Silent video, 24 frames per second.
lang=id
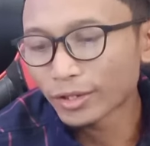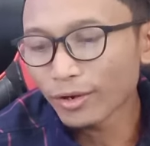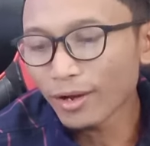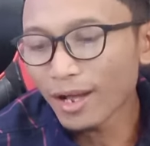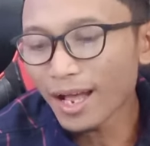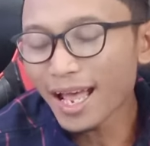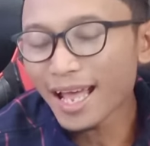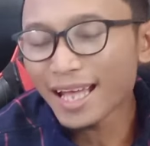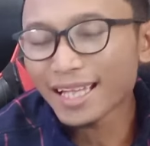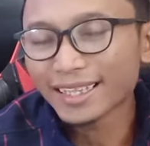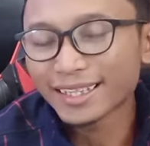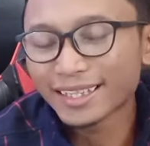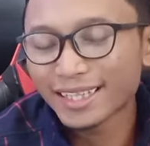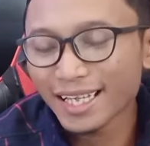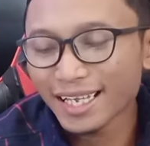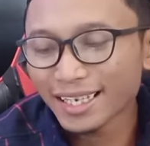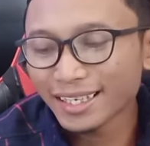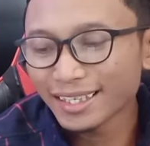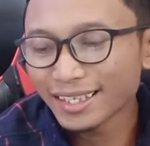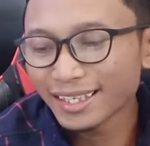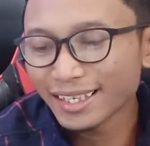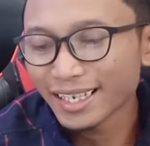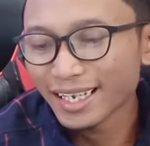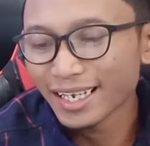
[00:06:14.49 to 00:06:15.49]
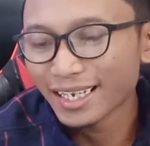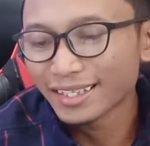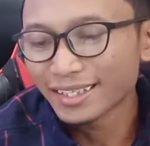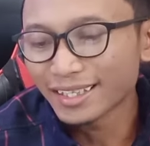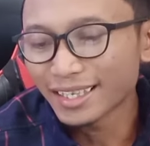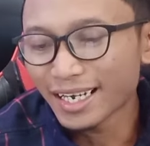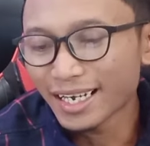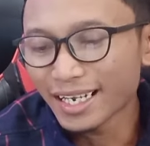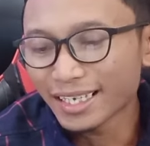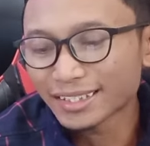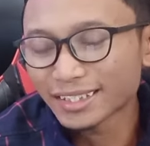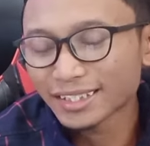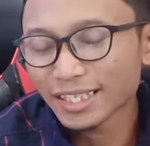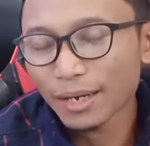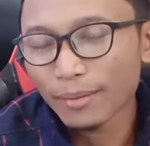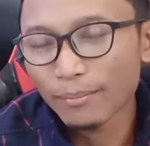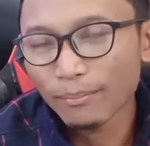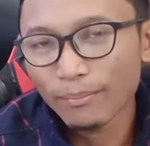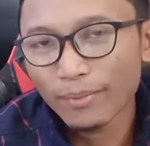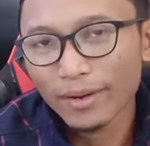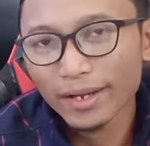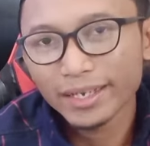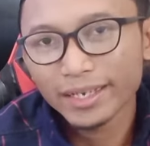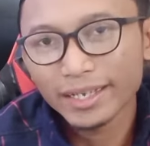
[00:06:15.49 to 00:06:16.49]
Toh adan tidak
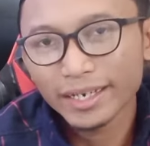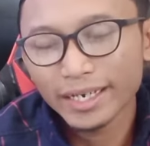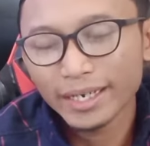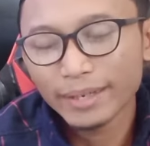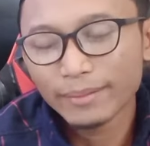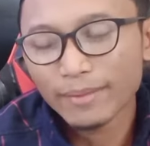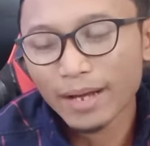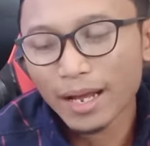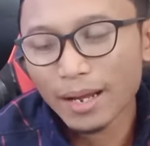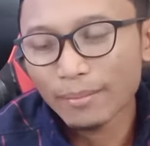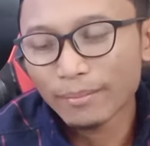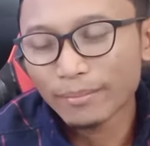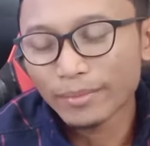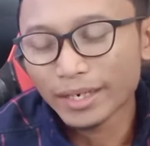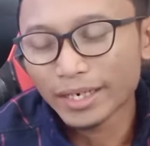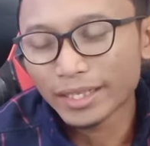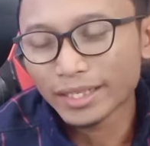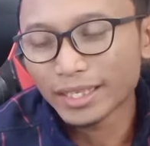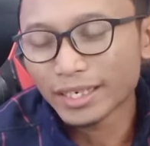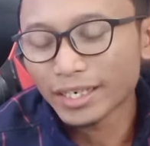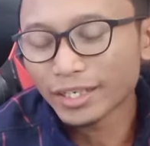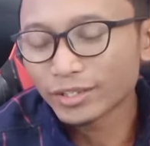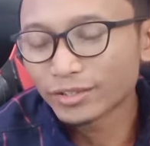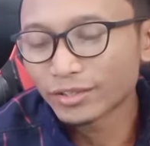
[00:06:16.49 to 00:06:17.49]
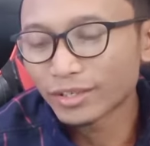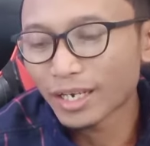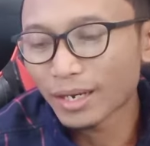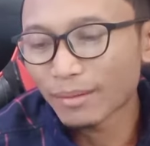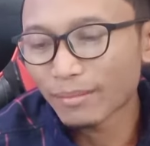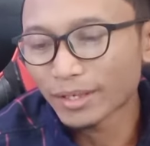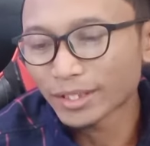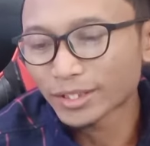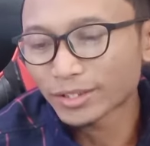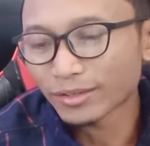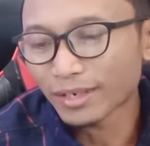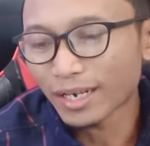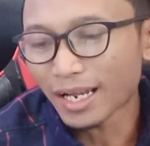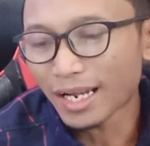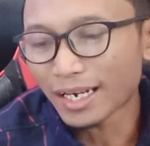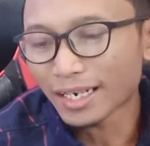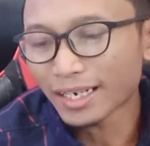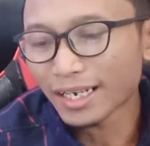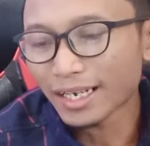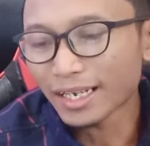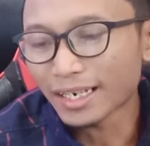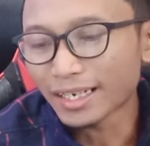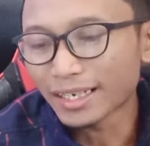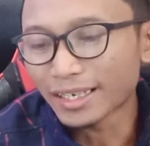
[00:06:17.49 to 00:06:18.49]
sampai 5 menit ini juga masuk
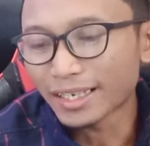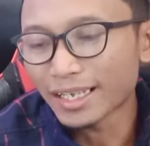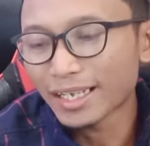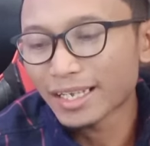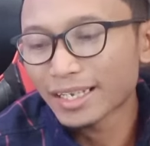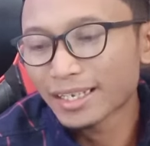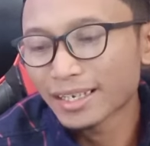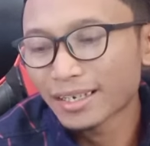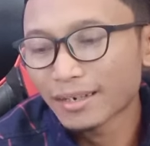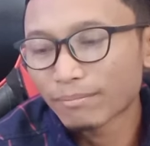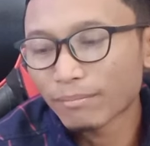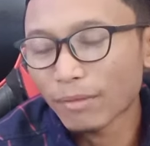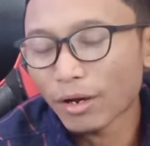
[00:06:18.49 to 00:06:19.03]
akal ya.